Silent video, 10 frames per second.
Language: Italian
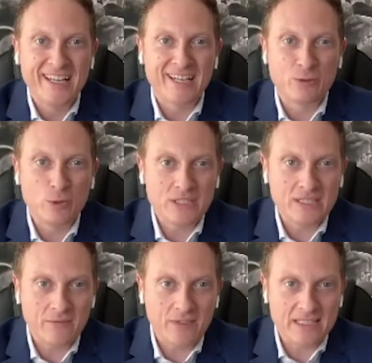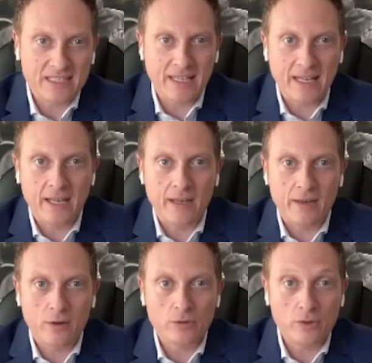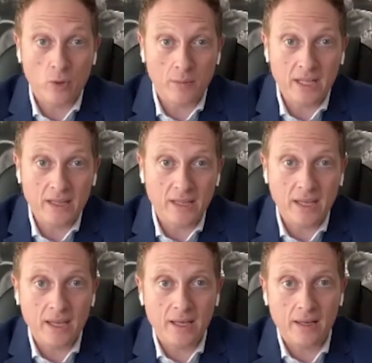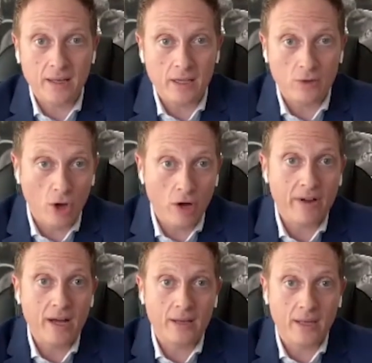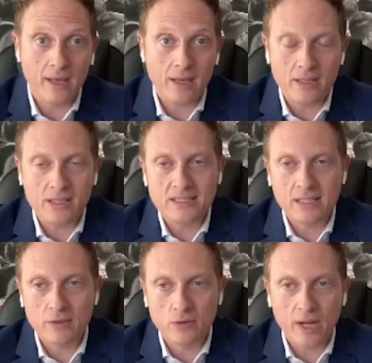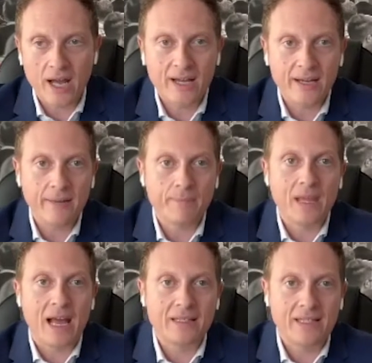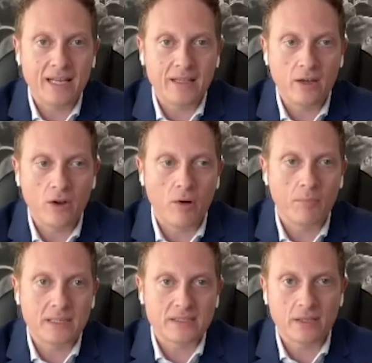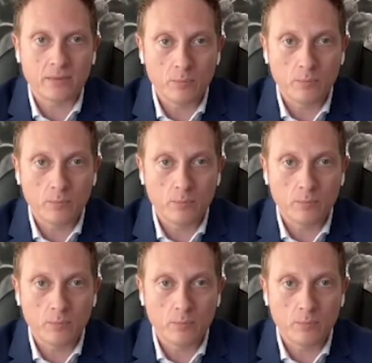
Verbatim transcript: eh, tutti i servizi che eh, continuamente eh, innova e inizia ad erogare al di là dell'e-commerce.